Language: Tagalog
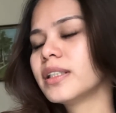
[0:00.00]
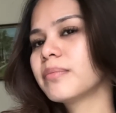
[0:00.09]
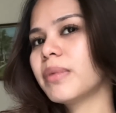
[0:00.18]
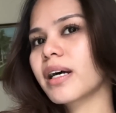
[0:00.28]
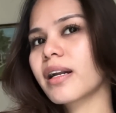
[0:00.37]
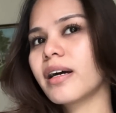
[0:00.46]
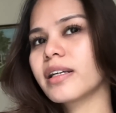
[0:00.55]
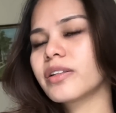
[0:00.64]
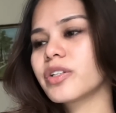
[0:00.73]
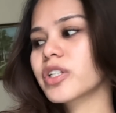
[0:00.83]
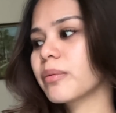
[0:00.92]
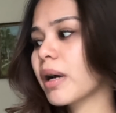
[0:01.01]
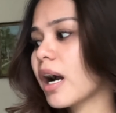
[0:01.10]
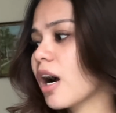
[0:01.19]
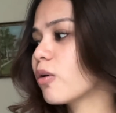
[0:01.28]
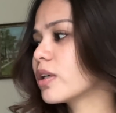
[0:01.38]
para hindi siya
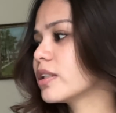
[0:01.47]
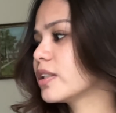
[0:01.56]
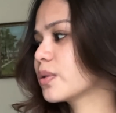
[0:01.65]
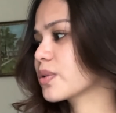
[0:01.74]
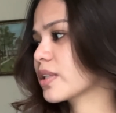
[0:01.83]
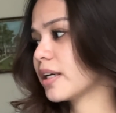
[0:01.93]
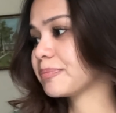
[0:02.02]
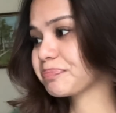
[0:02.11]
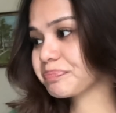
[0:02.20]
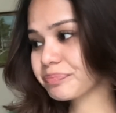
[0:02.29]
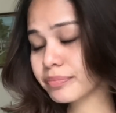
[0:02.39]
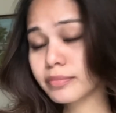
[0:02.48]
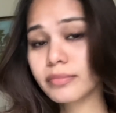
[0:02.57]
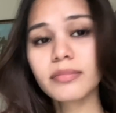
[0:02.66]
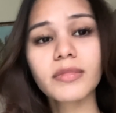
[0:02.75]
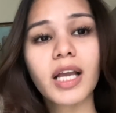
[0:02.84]
mahawa dito sa
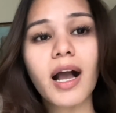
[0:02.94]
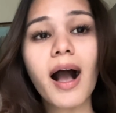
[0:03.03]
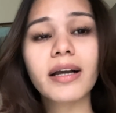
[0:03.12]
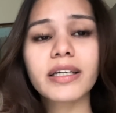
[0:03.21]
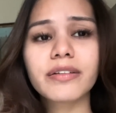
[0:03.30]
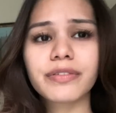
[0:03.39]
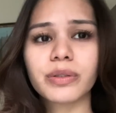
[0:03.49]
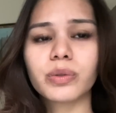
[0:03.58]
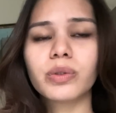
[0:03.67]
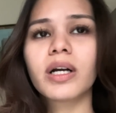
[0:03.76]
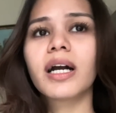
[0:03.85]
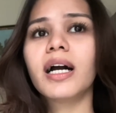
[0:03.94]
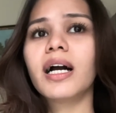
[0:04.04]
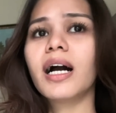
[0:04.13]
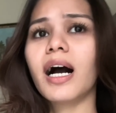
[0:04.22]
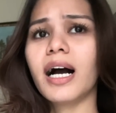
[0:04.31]
aking flu.
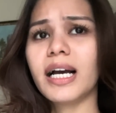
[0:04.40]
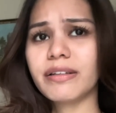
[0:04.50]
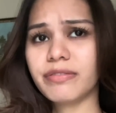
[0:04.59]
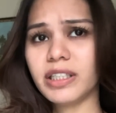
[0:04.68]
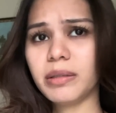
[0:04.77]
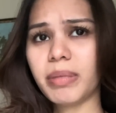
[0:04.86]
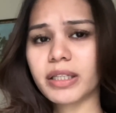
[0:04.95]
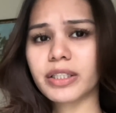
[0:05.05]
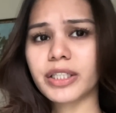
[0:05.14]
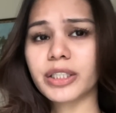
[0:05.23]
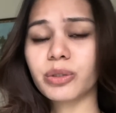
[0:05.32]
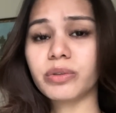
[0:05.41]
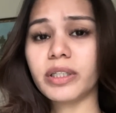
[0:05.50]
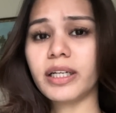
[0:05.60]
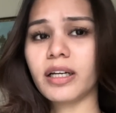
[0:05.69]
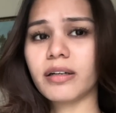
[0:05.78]
I feel better
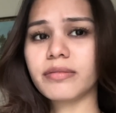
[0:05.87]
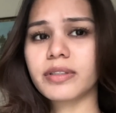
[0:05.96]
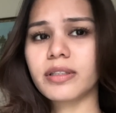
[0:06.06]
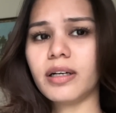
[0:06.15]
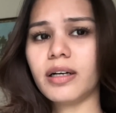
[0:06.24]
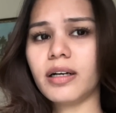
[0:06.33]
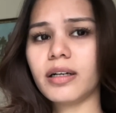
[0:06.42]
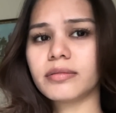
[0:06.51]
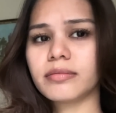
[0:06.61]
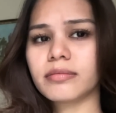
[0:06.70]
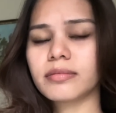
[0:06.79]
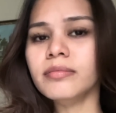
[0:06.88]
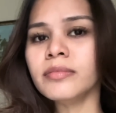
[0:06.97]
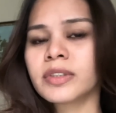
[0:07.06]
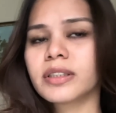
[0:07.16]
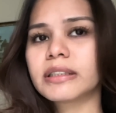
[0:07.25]
today, loves. Um,
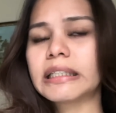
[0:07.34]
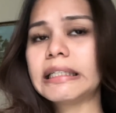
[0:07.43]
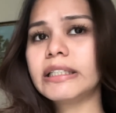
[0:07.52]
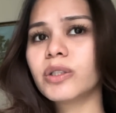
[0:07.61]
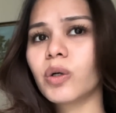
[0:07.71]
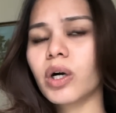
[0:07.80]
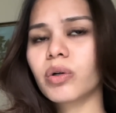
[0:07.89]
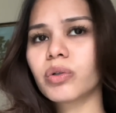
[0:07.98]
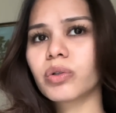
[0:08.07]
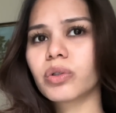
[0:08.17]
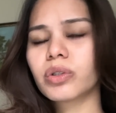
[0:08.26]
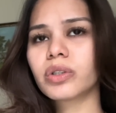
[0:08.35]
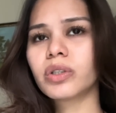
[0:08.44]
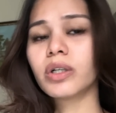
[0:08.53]
Naligo ako.